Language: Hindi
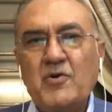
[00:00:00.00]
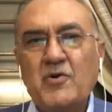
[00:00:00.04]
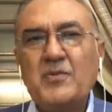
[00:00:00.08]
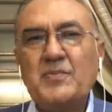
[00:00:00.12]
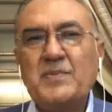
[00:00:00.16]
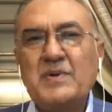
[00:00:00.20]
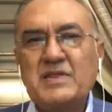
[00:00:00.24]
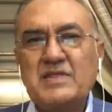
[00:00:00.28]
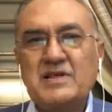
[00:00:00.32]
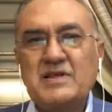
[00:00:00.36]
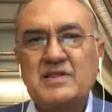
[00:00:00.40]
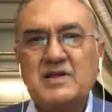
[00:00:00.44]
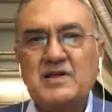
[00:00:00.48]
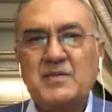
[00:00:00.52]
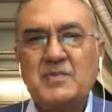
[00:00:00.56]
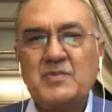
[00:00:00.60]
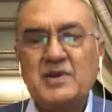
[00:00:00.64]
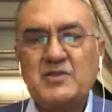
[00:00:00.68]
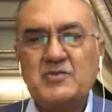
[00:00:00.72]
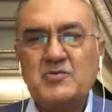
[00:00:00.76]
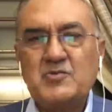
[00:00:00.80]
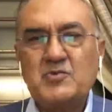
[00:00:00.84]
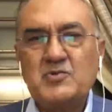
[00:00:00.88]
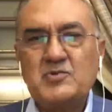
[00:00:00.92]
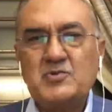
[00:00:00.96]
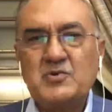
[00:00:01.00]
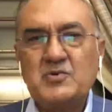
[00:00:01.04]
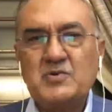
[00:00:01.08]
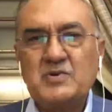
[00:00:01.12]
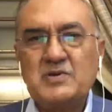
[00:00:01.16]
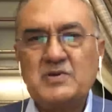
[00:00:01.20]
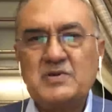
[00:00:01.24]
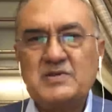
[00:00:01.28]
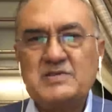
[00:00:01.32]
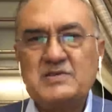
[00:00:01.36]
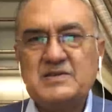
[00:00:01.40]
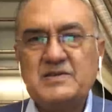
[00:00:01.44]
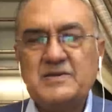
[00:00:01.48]
पर ज़्यादा हमारी तोजह
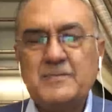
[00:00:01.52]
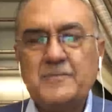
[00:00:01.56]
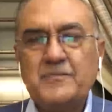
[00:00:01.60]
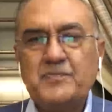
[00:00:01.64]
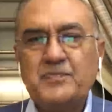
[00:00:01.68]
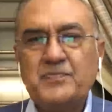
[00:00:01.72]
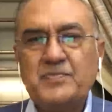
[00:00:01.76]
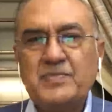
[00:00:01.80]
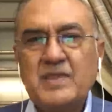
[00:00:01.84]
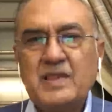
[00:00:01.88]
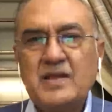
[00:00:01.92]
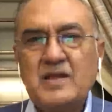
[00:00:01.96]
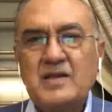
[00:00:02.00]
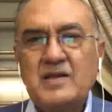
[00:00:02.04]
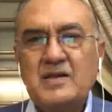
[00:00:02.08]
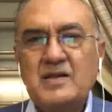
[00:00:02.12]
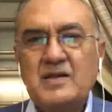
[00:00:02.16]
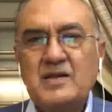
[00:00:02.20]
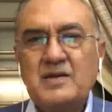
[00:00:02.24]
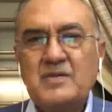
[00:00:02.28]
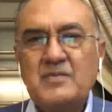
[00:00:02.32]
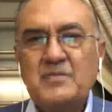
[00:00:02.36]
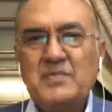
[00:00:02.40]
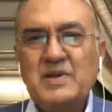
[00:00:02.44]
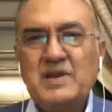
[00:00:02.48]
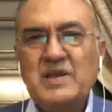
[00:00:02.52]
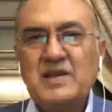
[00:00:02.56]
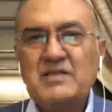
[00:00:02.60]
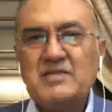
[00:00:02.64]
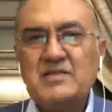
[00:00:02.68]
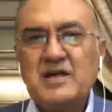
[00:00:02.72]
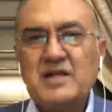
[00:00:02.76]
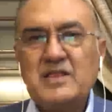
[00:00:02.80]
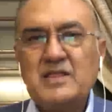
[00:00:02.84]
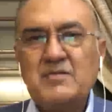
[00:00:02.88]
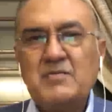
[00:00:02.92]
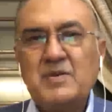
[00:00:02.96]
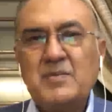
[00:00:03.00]
होनी चाहिए मेरे
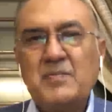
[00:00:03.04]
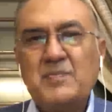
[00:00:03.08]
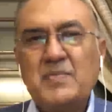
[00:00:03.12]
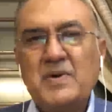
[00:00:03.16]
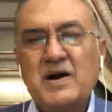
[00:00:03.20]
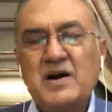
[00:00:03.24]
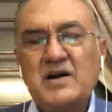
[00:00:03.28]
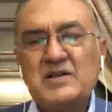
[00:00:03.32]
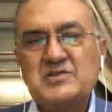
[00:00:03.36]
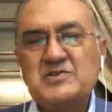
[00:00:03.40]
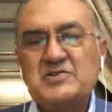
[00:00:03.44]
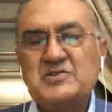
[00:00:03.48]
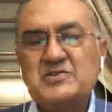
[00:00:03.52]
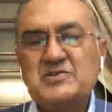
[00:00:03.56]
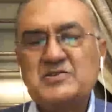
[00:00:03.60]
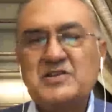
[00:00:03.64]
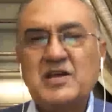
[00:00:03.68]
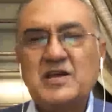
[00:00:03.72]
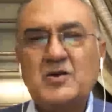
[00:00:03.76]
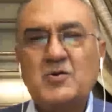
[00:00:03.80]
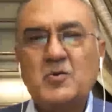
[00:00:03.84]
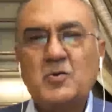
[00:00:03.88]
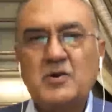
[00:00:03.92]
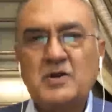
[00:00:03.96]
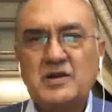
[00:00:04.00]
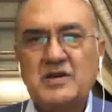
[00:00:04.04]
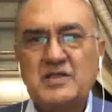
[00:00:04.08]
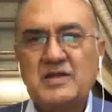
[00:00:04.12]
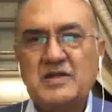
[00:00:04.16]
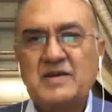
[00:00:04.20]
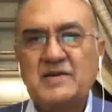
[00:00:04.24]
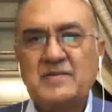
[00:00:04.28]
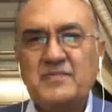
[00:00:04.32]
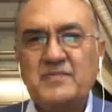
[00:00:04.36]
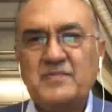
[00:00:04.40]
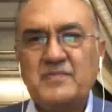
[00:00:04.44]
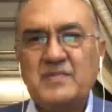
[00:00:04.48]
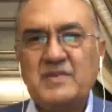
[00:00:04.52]
अंदाजे में पाँच स्टेक होल्डर्स
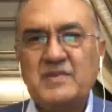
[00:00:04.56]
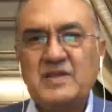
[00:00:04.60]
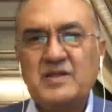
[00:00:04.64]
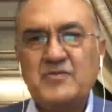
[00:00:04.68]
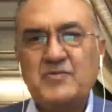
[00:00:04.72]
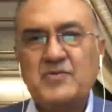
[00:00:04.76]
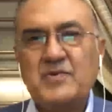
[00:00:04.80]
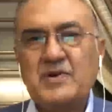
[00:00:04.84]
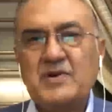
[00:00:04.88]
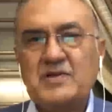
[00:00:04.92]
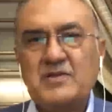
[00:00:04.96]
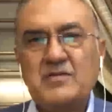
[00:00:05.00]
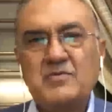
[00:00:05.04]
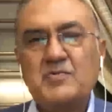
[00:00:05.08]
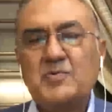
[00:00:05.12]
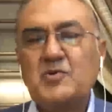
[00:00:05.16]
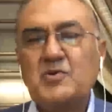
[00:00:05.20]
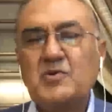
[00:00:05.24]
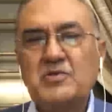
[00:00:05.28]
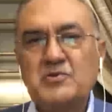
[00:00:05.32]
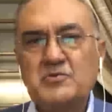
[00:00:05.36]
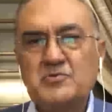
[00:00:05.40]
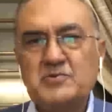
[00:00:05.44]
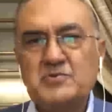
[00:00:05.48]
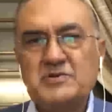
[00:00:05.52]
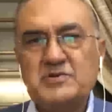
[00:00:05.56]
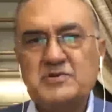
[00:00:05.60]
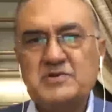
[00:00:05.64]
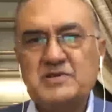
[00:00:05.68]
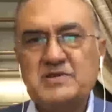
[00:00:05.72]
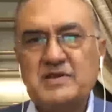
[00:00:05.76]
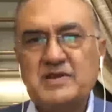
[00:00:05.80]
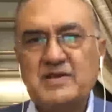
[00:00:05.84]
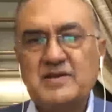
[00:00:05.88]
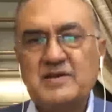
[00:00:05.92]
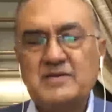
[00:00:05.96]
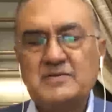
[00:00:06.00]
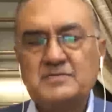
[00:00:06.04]
हैं इस वक्त इस पूरी सिचुएशन
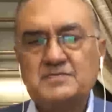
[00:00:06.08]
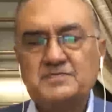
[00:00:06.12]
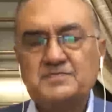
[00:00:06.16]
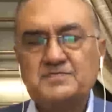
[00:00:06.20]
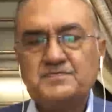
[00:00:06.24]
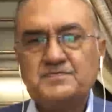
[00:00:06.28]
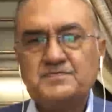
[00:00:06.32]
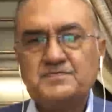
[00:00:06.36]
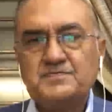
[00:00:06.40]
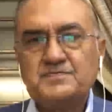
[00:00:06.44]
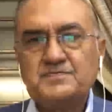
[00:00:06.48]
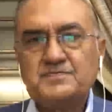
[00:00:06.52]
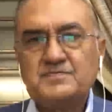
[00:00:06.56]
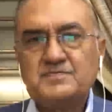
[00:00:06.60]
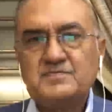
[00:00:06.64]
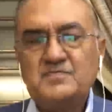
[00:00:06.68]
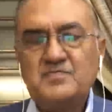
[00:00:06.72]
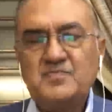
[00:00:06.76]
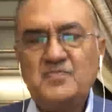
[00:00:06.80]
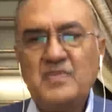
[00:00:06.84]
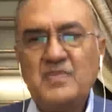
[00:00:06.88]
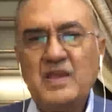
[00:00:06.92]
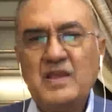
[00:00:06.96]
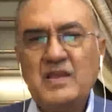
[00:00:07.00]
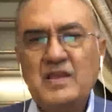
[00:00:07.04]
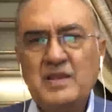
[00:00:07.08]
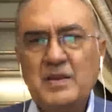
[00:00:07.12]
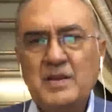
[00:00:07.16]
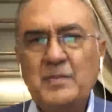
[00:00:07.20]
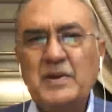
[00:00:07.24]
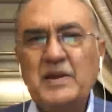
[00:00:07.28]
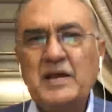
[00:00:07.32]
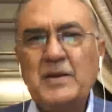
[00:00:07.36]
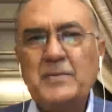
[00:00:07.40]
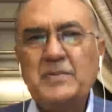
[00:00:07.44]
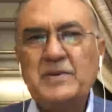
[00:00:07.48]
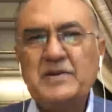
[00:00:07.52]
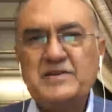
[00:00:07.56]
के नंबर
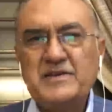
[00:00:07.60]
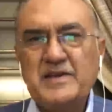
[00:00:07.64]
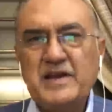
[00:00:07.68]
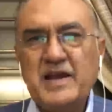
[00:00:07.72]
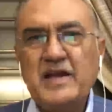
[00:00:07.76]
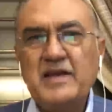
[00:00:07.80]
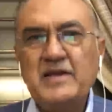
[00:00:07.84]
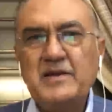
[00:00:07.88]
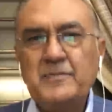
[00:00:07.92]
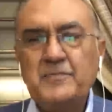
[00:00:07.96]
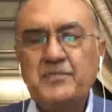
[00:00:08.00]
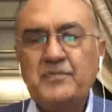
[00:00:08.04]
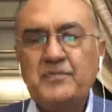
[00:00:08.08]
एक पीटीआई